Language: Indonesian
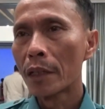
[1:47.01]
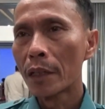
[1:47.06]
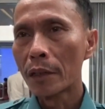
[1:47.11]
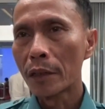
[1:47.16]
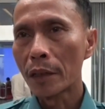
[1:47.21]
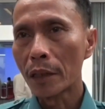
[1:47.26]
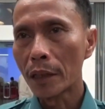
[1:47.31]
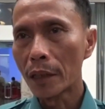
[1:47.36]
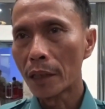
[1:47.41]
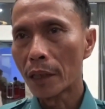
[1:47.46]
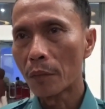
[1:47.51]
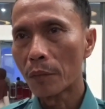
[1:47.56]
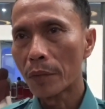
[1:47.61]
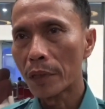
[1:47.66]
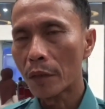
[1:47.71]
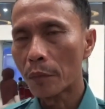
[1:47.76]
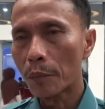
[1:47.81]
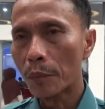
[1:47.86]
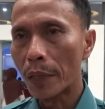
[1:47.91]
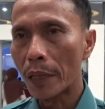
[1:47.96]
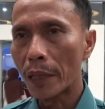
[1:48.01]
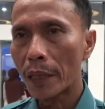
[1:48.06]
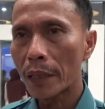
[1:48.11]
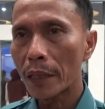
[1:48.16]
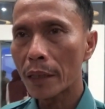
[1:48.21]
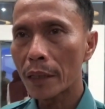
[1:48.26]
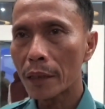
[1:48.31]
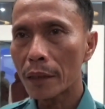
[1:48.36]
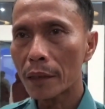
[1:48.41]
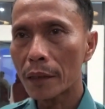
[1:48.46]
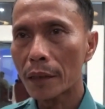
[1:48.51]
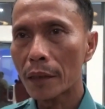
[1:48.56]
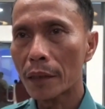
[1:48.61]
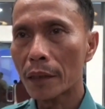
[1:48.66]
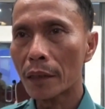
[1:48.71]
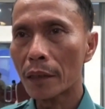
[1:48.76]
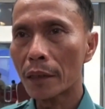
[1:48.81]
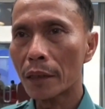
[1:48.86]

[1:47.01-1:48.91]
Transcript: Jadi ini menyebar uh,